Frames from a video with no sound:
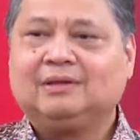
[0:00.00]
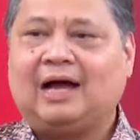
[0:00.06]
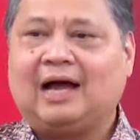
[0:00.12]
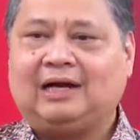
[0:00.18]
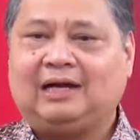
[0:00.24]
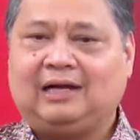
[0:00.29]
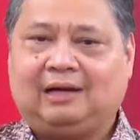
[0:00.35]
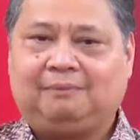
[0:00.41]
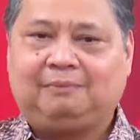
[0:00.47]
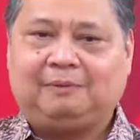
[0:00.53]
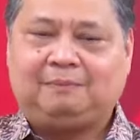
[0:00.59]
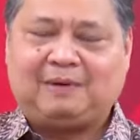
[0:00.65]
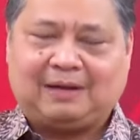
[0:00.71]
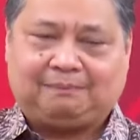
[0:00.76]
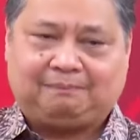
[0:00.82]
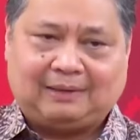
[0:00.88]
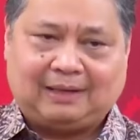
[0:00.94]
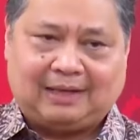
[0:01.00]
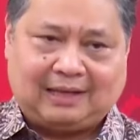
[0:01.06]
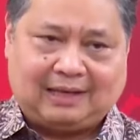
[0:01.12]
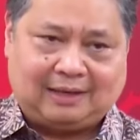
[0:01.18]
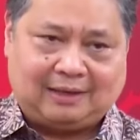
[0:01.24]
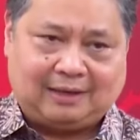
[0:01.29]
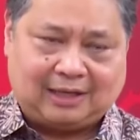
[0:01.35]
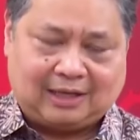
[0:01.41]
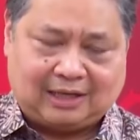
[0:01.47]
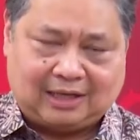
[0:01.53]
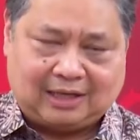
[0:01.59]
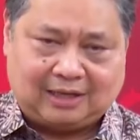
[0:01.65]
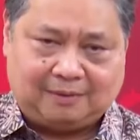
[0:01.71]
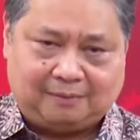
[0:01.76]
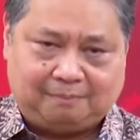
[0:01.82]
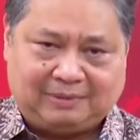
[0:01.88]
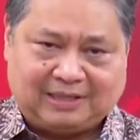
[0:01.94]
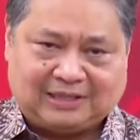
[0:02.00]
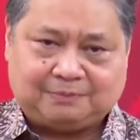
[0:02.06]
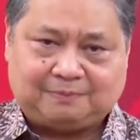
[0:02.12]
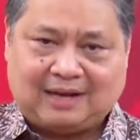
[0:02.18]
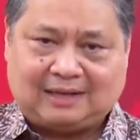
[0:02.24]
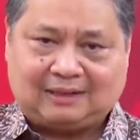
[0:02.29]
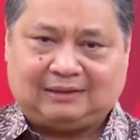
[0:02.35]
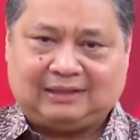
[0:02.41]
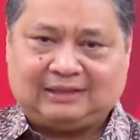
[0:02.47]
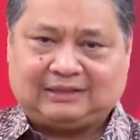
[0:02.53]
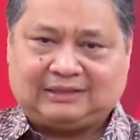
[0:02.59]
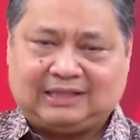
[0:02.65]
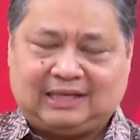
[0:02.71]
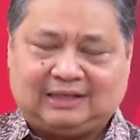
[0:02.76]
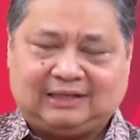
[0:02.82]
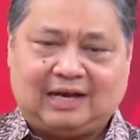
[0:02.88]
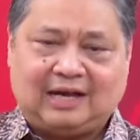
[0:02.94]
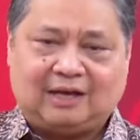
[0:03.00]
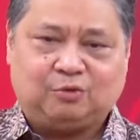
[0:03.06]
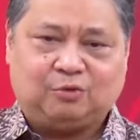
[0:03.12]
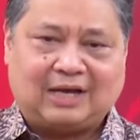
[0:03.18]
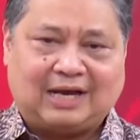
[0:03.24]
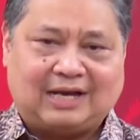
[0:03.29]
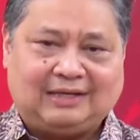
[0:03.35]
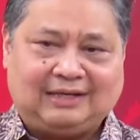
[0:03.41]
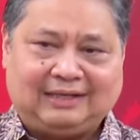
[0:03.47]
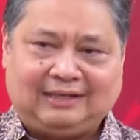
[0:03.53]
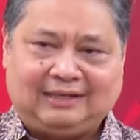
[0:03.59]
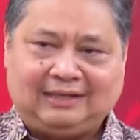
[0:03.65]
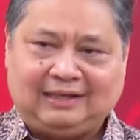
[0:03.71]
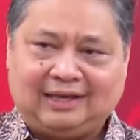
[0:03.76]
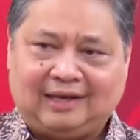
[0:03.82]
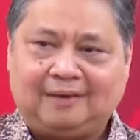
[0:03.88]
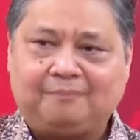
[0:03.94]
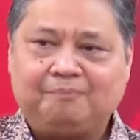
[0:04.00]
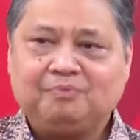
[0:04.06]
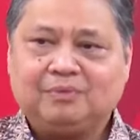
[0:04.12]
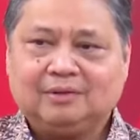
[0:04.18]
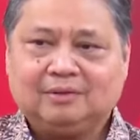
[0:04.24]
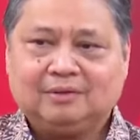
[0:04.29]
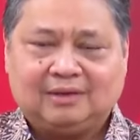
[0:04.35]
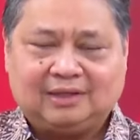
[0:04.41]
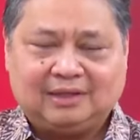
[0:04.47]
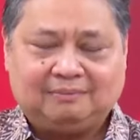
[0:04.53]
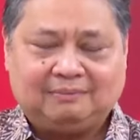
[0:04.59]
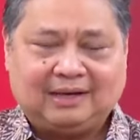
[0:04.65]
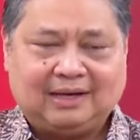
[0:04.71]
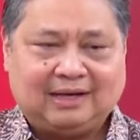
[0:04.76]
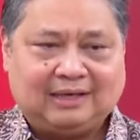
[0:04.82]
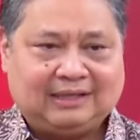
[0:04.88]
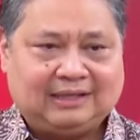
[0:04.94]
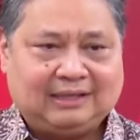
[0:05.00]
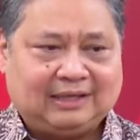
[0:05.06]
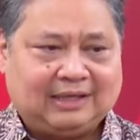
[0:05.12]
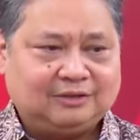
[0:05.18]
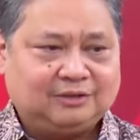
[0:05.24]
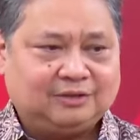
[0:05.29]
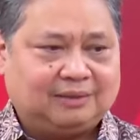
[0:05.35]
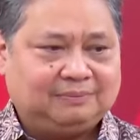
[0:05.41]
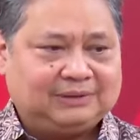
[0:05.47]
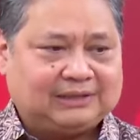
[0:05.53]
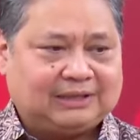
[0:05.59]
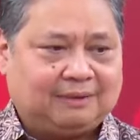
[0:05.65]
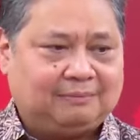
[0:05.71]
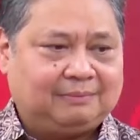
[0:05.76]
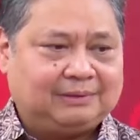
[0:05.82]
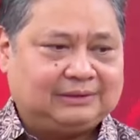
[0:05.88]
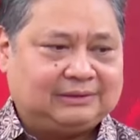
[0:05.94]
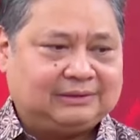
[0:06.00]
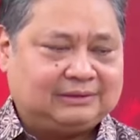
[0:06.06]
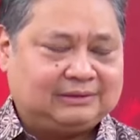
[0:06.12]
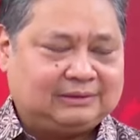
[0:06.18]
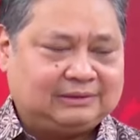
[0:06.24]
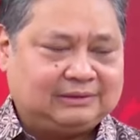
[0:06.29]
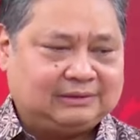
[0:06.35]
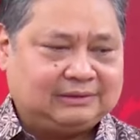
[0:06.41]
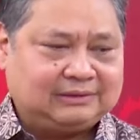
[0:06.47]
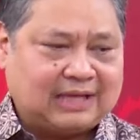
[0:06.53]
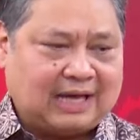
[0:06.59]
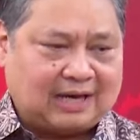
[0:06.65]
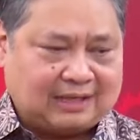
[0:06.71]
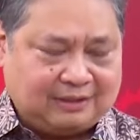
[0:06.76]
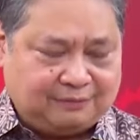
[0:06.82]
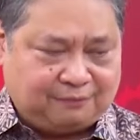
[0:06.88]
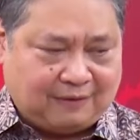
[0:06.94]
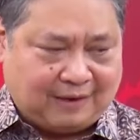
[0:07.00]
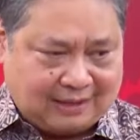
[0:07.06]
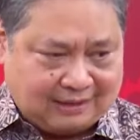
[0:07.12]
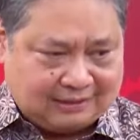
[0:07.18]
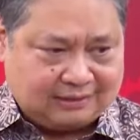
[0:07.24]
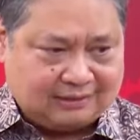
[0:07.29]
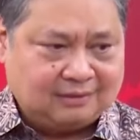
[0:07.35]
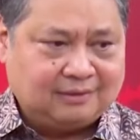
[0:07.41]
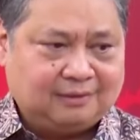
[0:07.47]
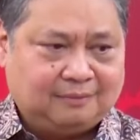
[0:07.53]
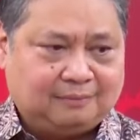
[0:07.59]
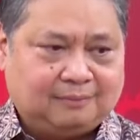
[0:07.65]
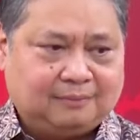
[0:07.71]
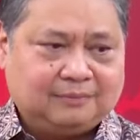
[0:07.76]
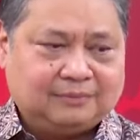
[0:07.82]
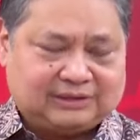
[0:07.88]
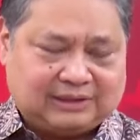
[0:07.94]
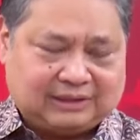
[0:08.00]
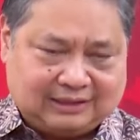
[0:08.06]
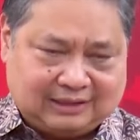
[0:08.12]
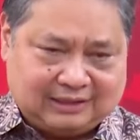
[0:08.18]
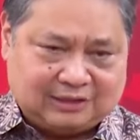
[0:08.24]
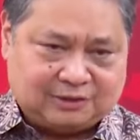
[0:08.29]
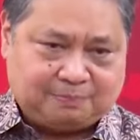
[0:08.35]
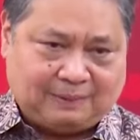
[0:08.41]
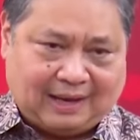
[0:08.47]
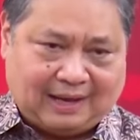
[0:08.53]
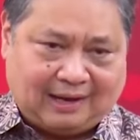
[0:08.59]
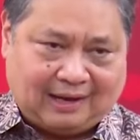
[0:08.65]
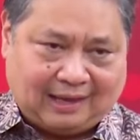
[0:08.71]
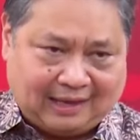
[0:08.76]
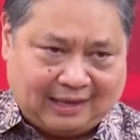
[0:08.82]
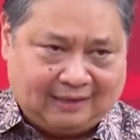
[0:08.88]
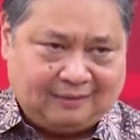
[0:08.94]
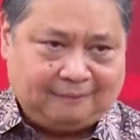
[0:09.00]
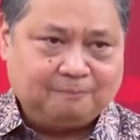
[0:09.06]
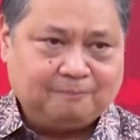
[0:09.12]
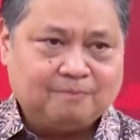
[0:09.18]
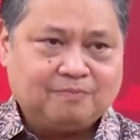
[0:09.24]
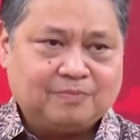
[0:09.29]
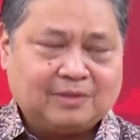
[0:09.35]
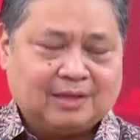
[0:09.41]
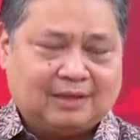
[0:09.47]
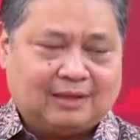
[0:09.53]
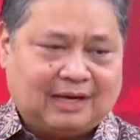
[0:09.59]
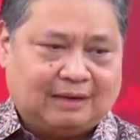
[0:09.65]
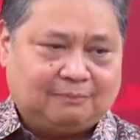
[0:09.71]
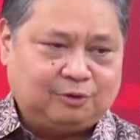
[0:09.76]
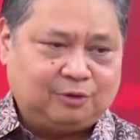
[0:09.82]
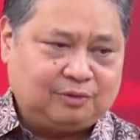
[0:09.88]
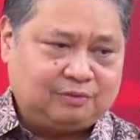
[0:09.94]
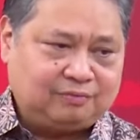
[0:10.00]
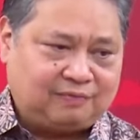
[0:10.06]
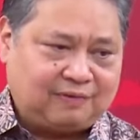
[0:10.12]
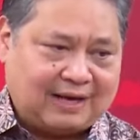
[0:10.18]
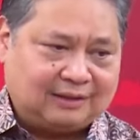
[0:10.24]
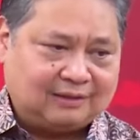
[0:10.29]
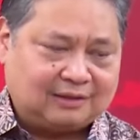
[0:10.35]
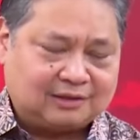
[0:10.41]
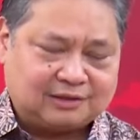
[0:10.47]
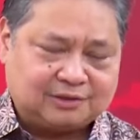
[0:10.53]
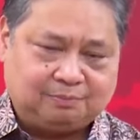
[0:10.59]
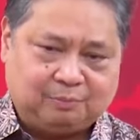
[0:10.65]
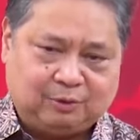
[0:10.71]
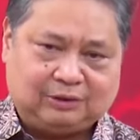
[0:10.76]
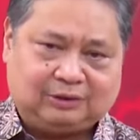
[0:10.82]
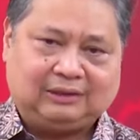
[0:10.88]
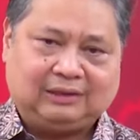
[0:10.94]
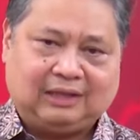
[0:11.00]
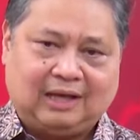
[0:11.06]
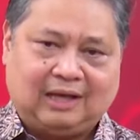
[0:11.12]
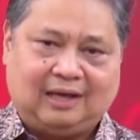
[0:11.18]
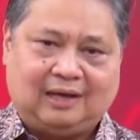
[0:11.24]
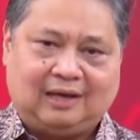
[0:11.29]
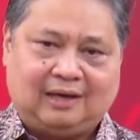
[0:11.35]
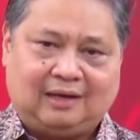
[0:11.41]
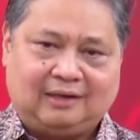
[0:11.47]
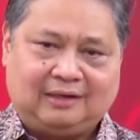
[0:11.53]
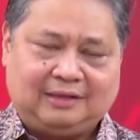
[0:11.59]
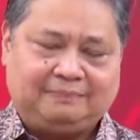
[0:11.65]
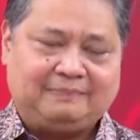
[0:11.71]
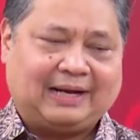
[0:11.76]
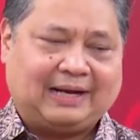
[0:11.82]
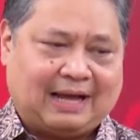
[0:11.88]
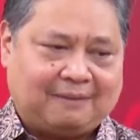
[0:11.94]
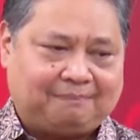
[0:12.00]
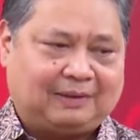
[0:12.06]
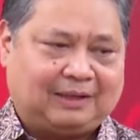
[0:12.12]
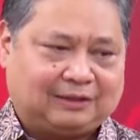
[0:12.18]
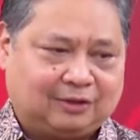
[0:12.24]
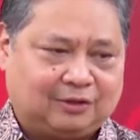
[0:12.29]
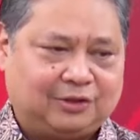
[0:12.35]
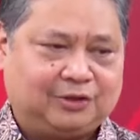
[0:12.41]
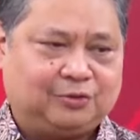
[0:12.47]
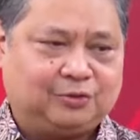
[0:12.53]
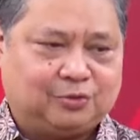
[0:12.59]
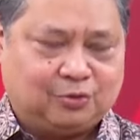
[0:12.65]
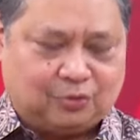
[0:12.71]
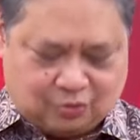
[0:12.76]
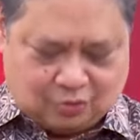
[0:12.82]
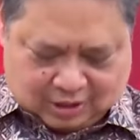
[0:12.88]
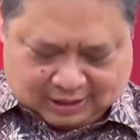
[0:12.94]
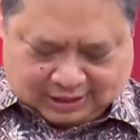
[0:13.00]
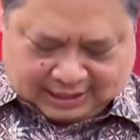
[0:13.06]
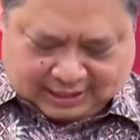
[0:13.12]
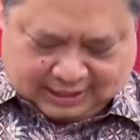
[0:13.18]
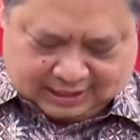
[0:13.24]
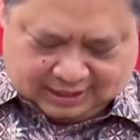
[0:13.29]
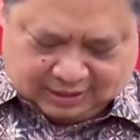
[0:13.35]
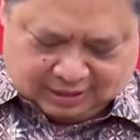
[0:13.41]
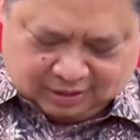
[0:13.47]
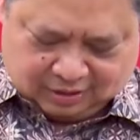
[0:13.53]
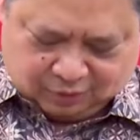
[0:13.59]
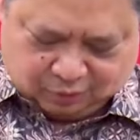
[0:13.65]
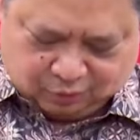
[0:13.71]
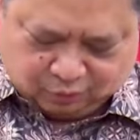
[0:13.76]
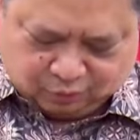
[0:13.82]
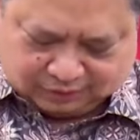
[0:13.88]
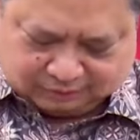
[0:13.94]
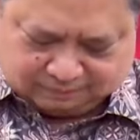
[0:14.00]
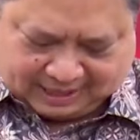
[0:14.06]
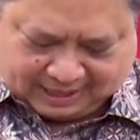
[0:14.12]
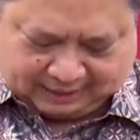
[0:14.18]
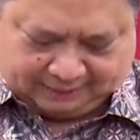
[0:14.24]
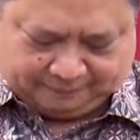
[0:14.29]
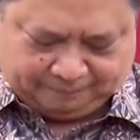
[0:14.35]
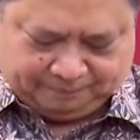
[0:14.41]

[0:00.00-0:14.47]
Ada beberapa uh, best practice yang dilakukan di India, di mana India juga bisa mencari fund sejenis PLN, namun fund tersebut uh, eh, di backup atau didukung oleh World Bank.